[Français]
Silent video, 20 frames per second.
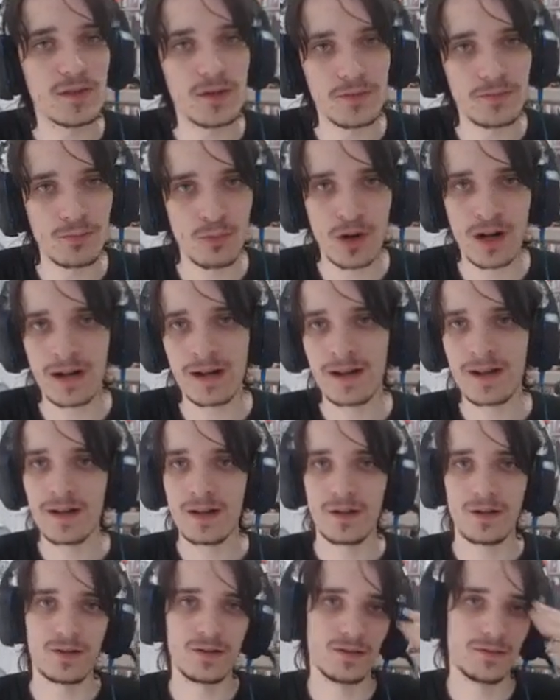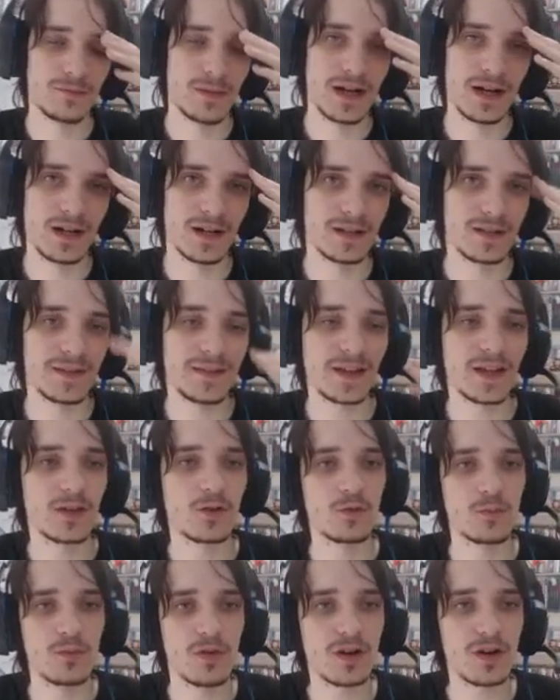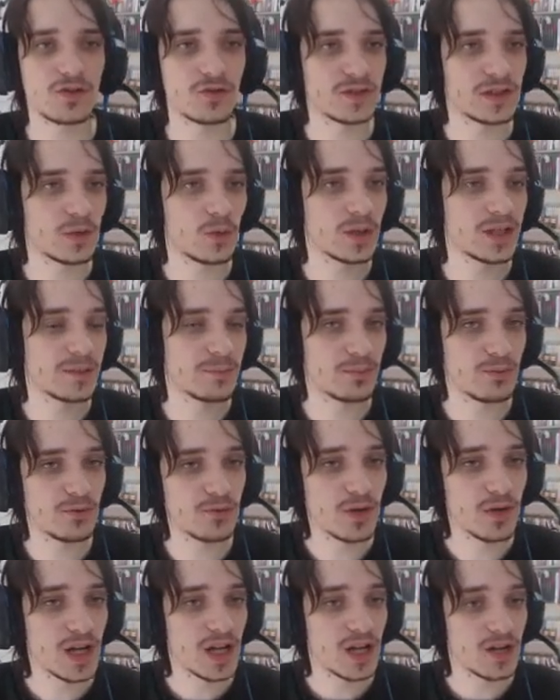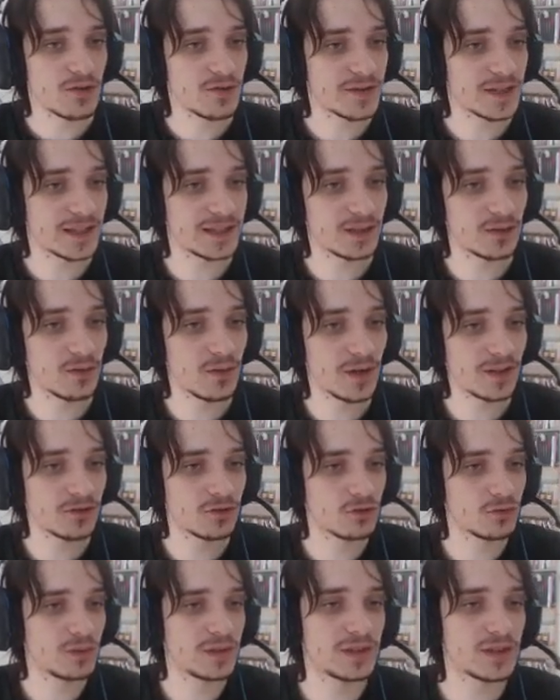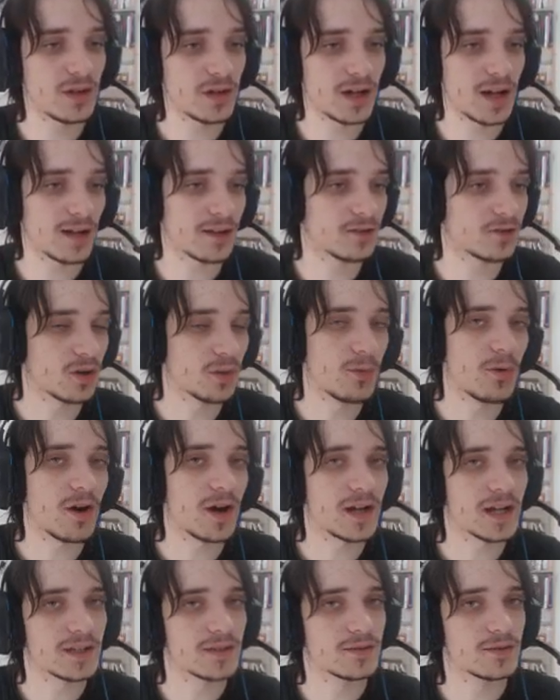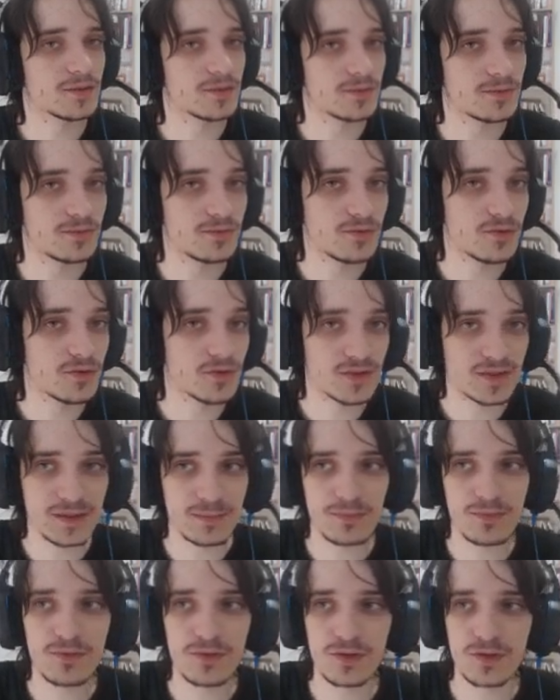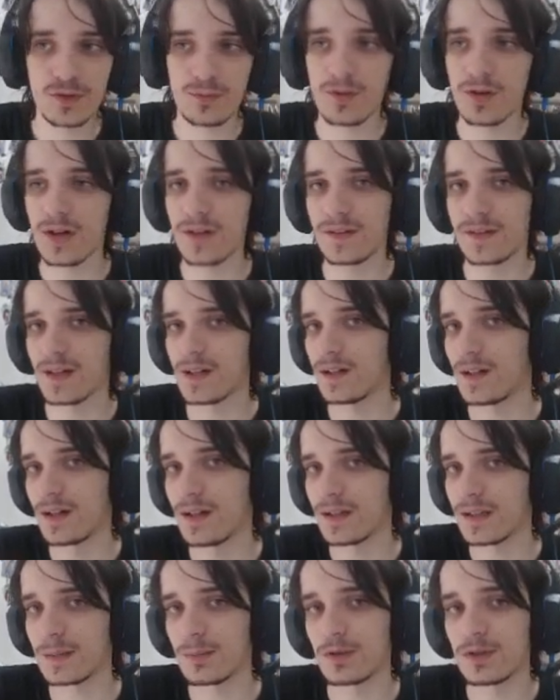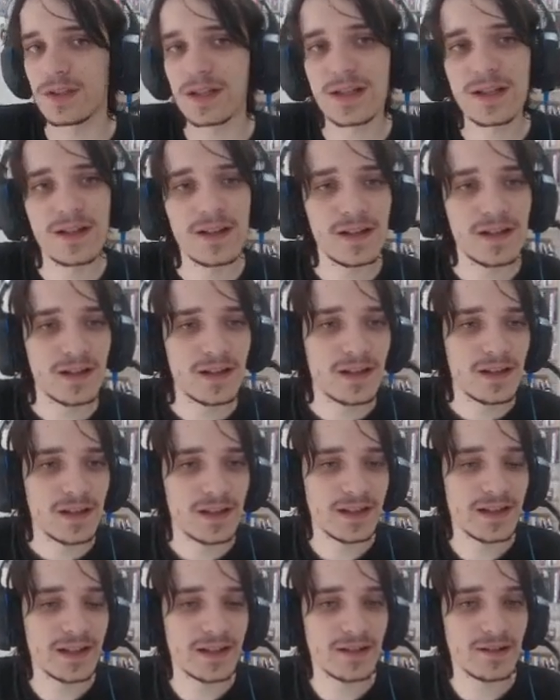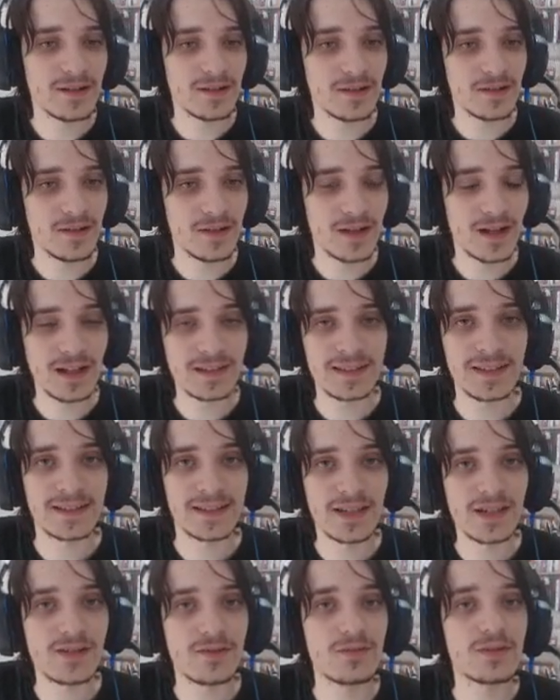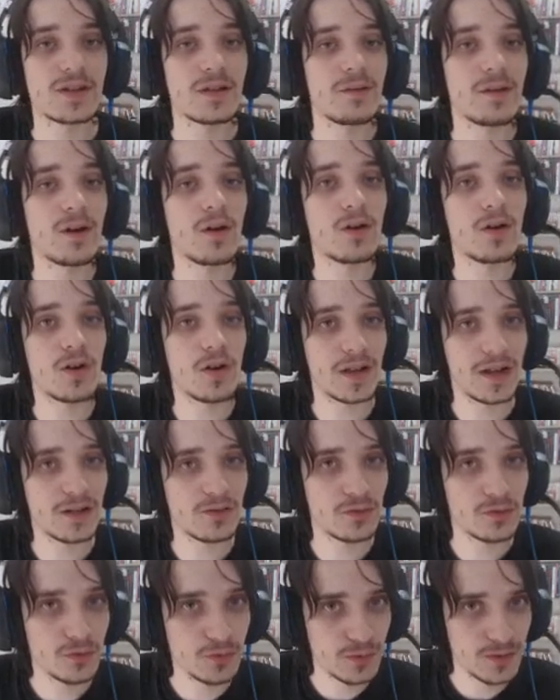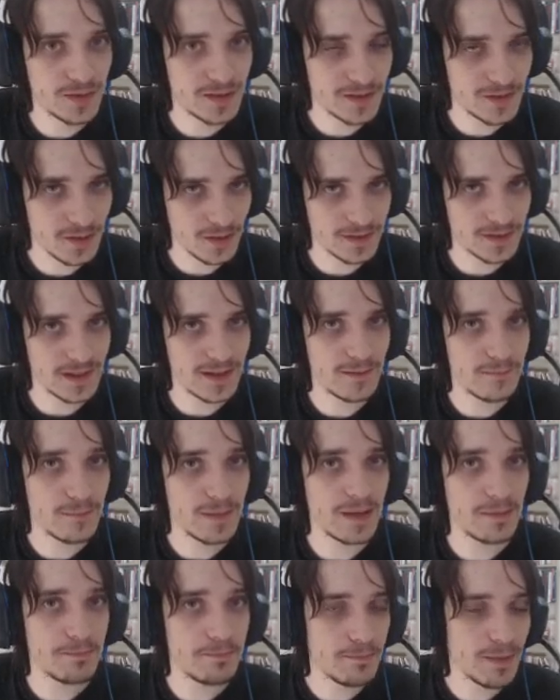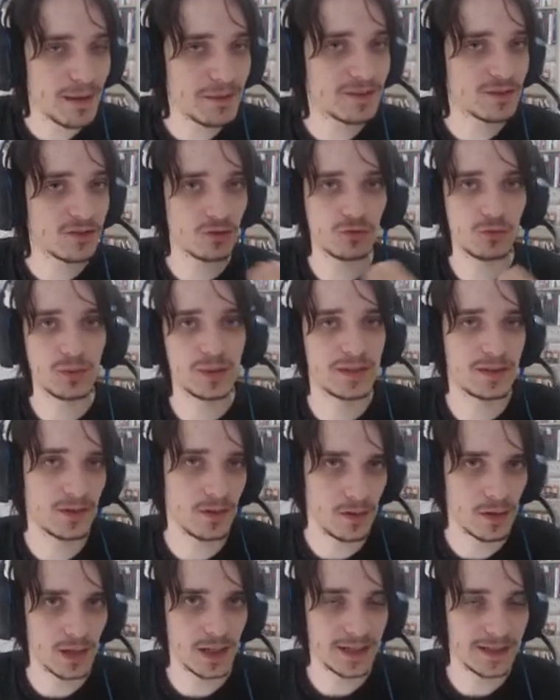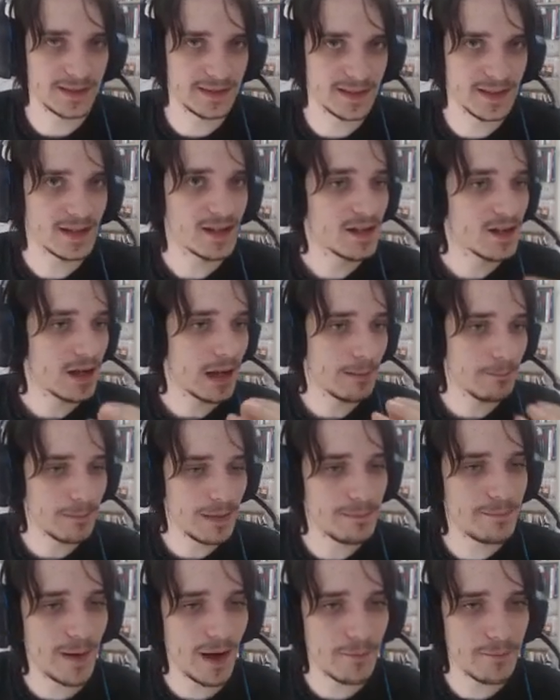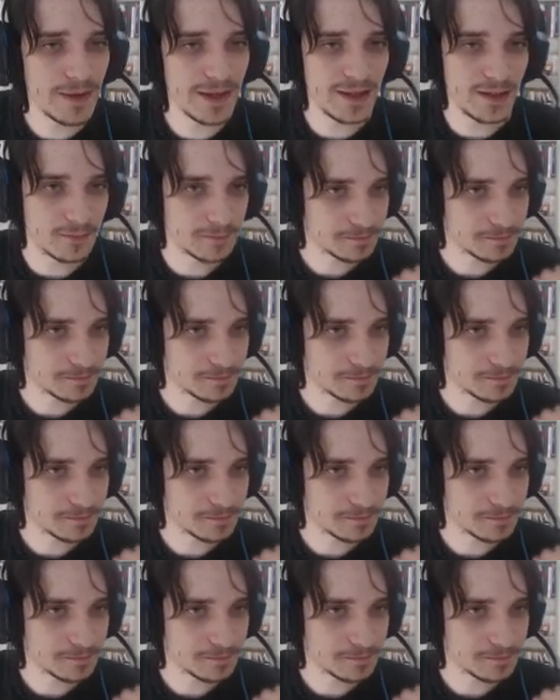mois euh, ma série Cube World, je n'y croyais plus. Jusqu'à découvrir ce Twitter grâce sûrement à l'un de vous, je ne sais plus, sûrement grâce à un abonné. Et euh, grâce à ça, j'ai vu qu'il y avait encore quelques news qui sortaient, mais pas sur Twitter en réalité, mais par mail.